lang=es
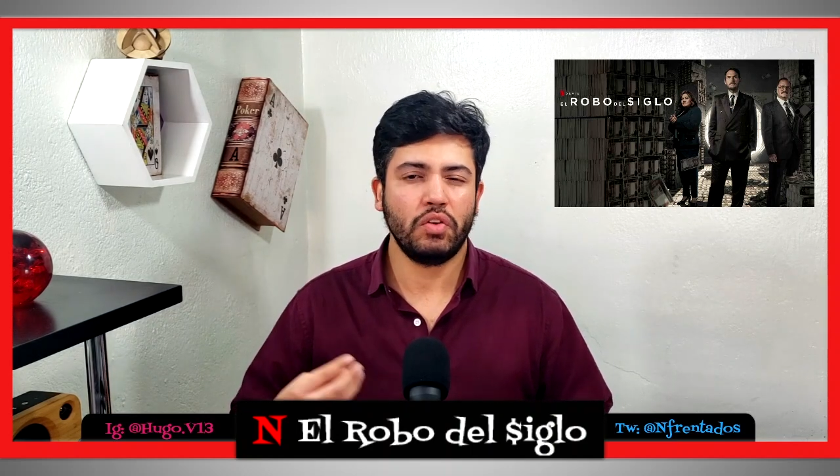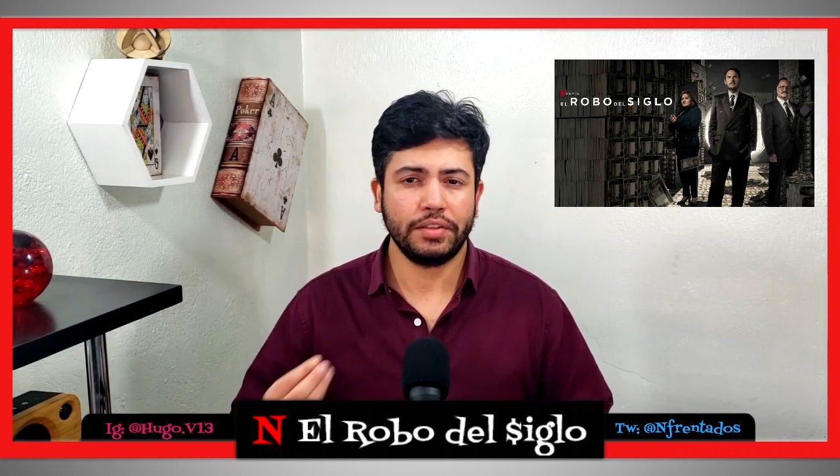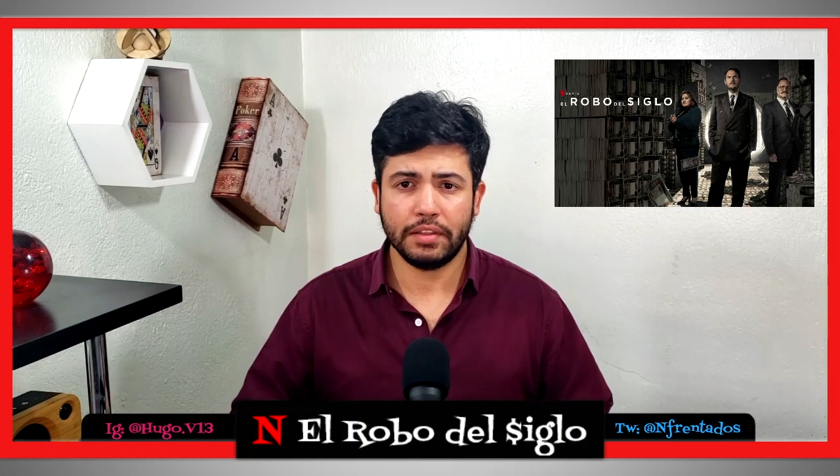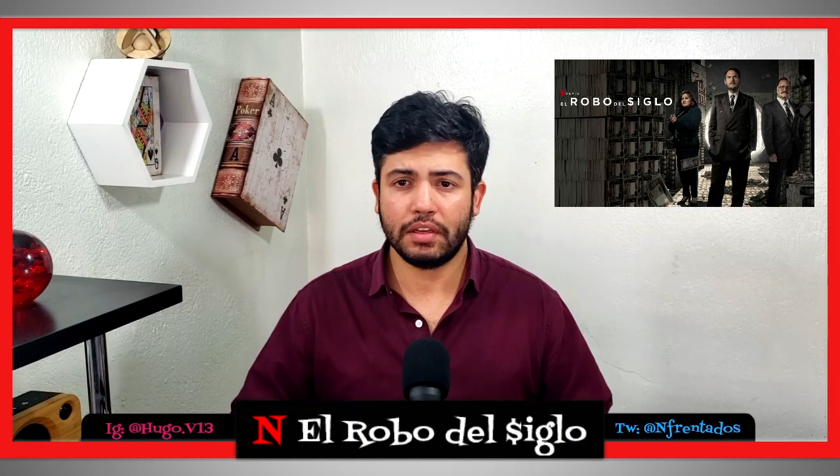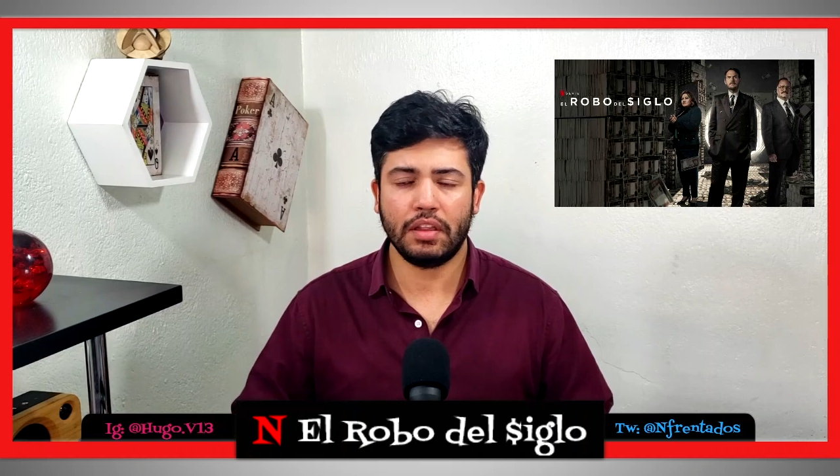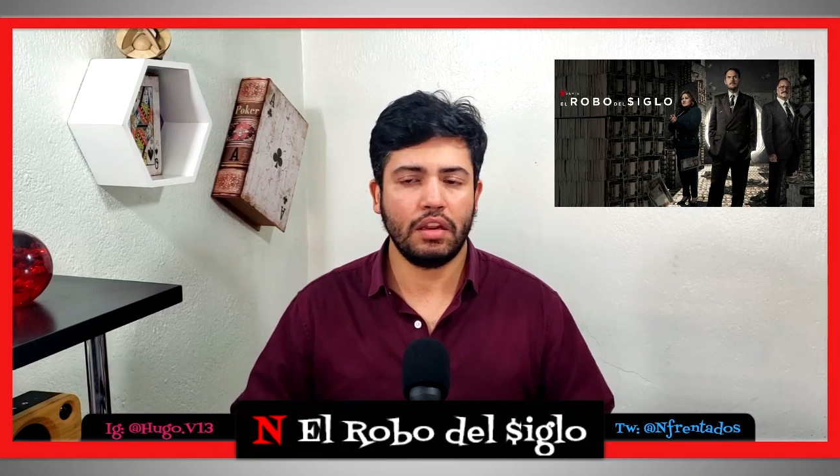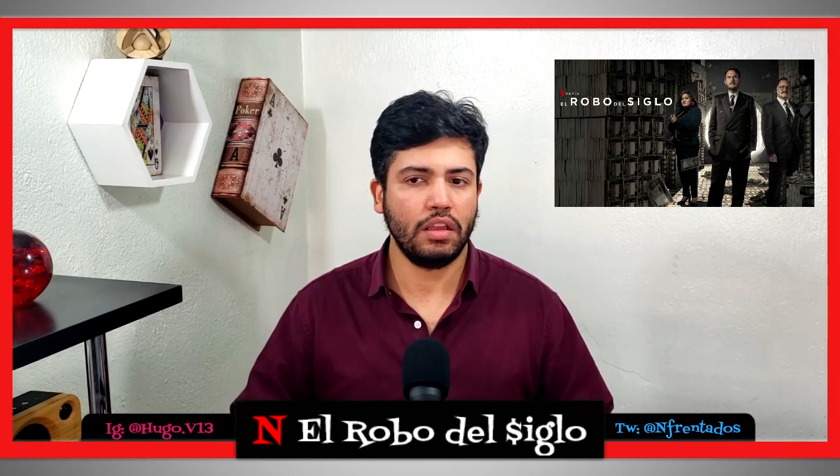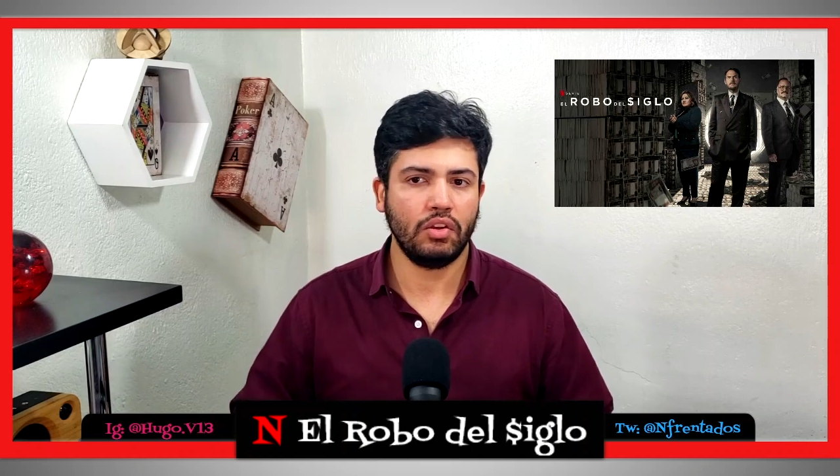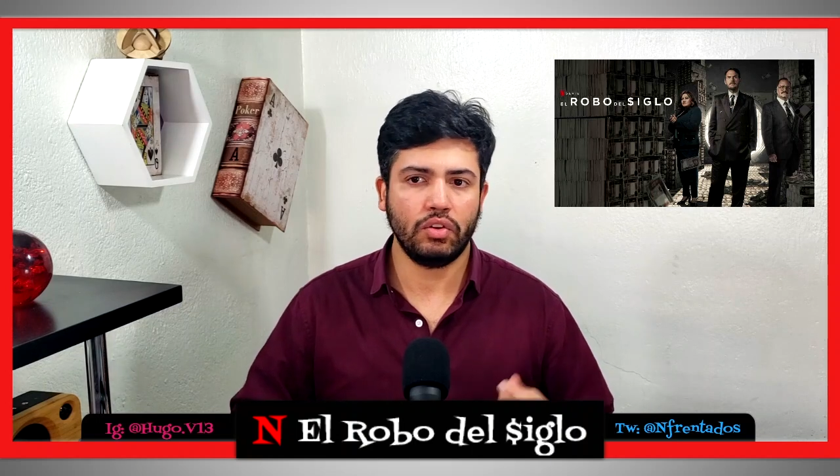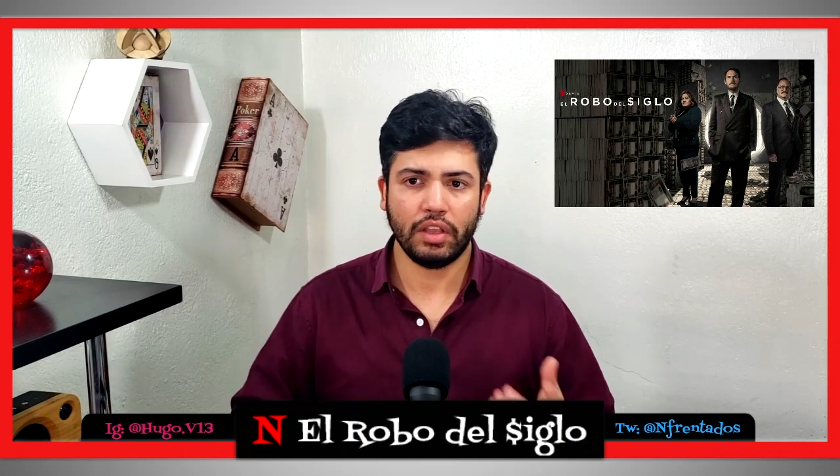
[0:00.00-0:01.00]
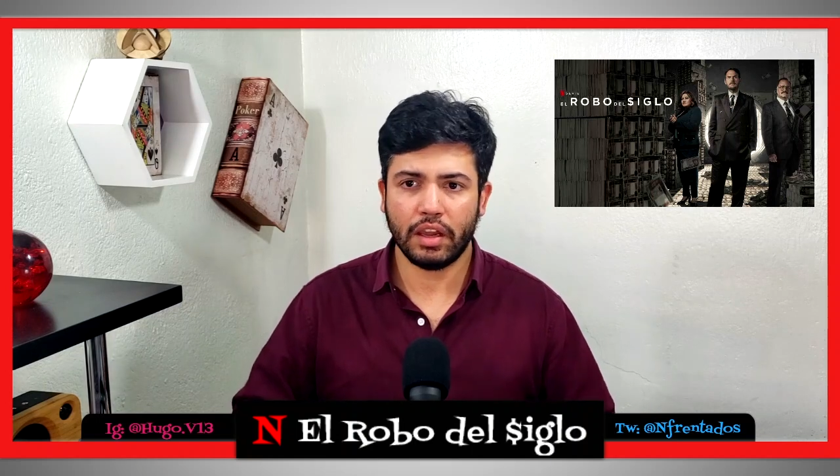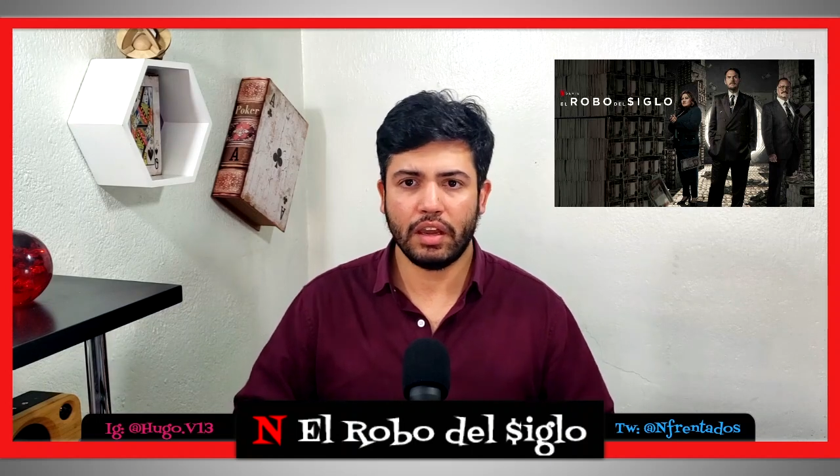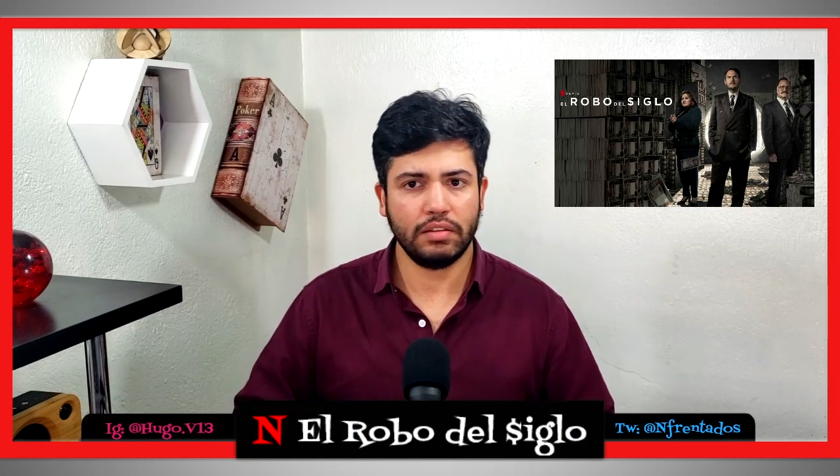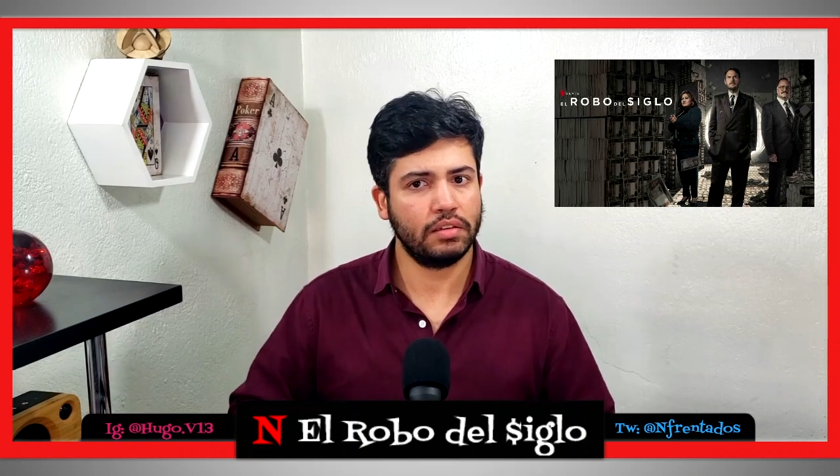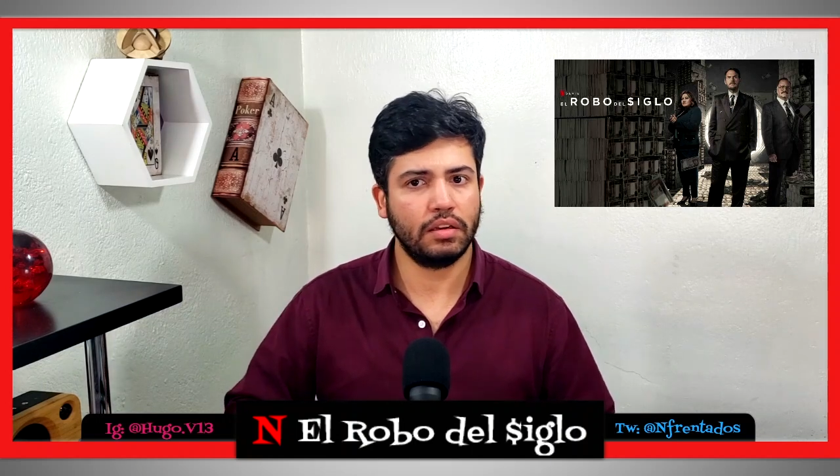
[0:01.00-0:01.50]
es entretenido, te
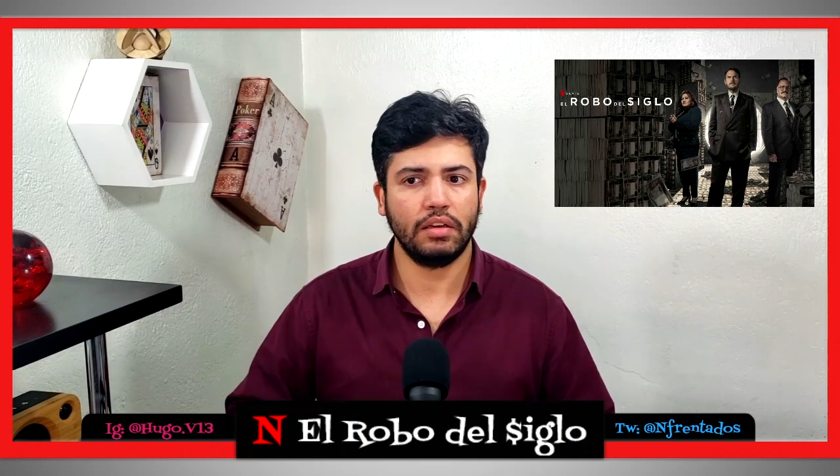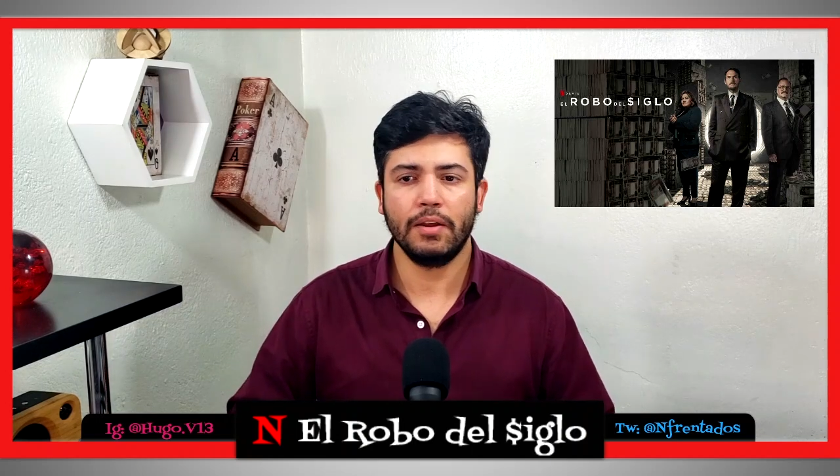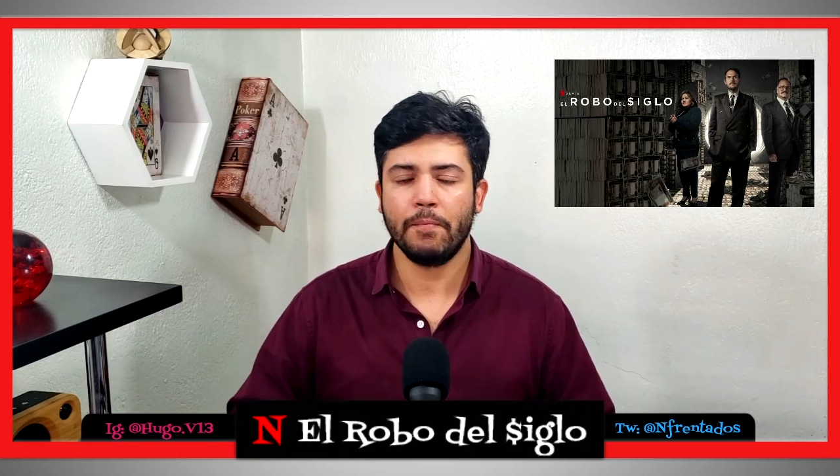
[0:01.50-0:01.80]
engancha.